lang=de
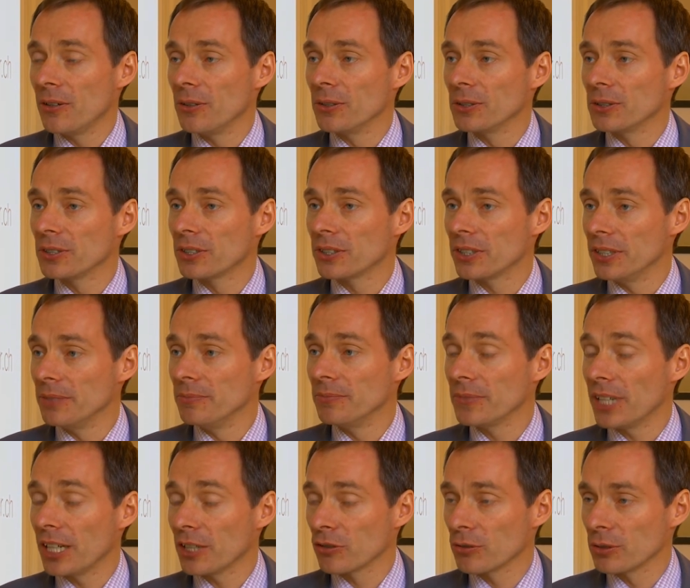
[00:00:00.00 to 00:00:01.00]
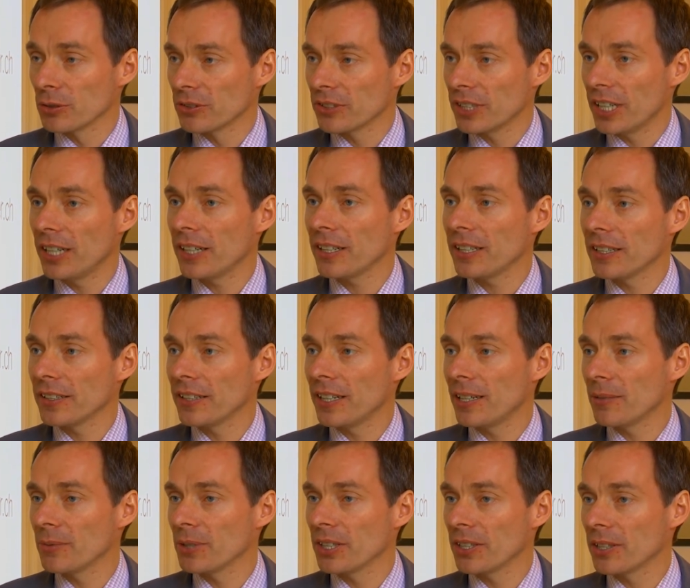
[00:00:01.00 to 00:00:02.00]
Und im Anschluss
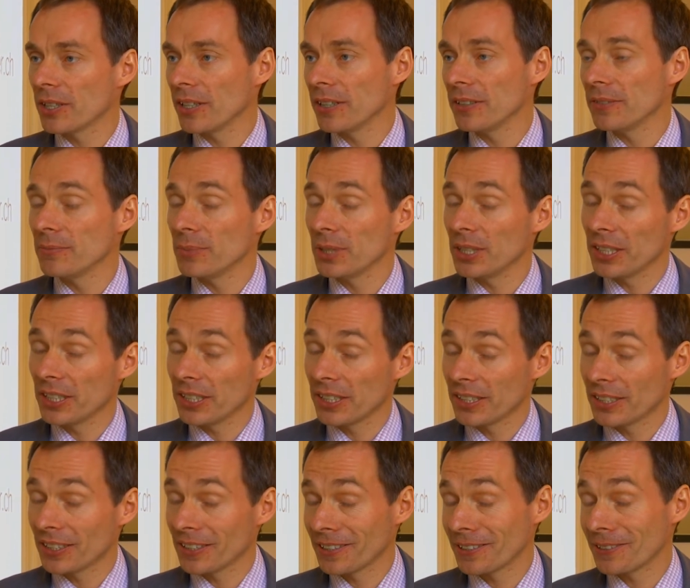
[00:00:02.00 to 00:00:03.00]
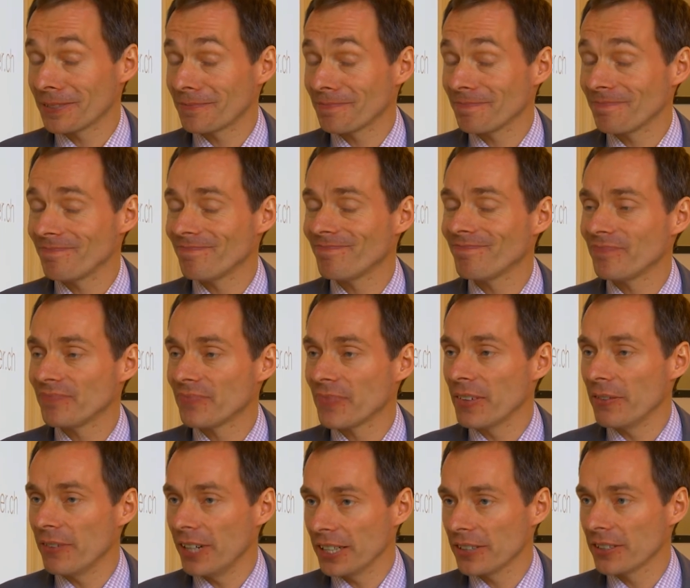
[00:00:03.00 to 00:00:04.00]
daran habe ich dann bin ich
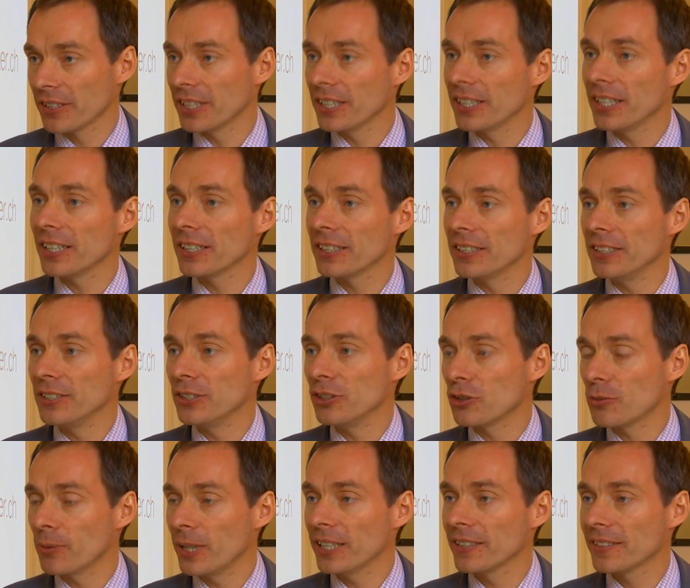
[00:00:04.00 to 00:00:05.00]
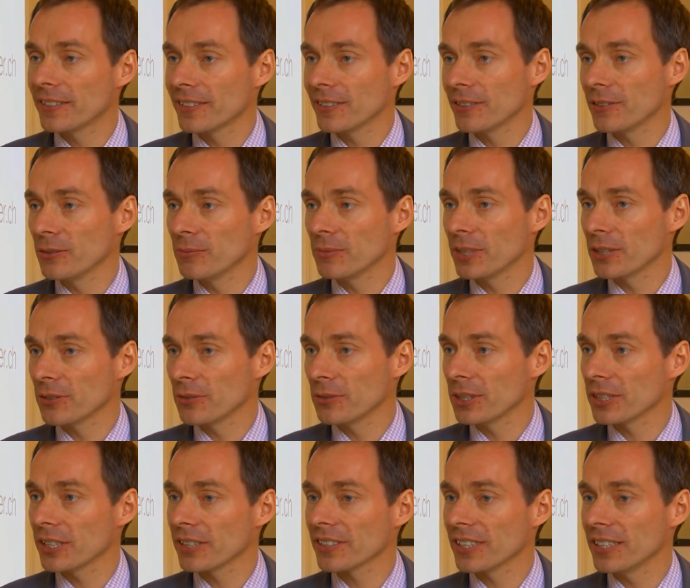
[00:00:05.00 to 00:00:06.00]
weitergegangen in die Schweiz, um dann
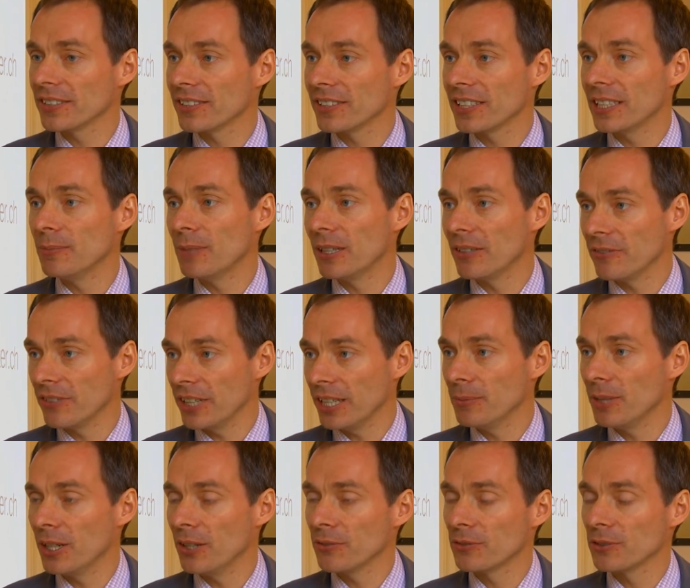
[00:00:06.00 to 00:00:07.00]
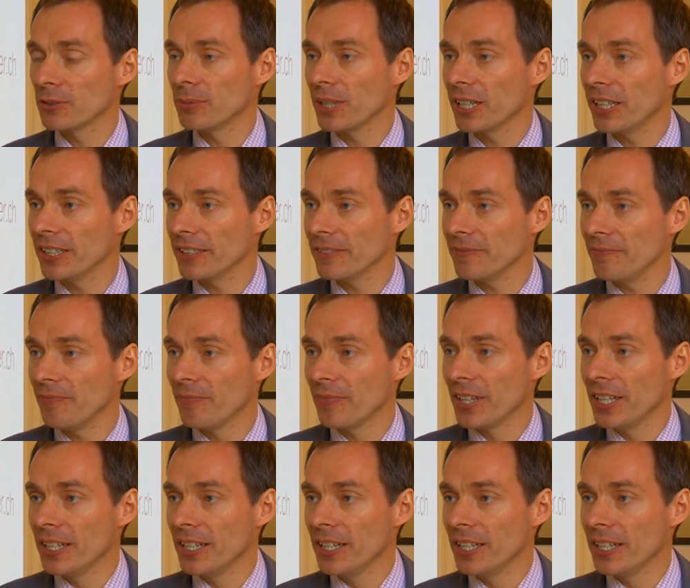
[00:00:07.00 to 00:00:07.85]
dort das ganze Thema Wärme aufzubereiten.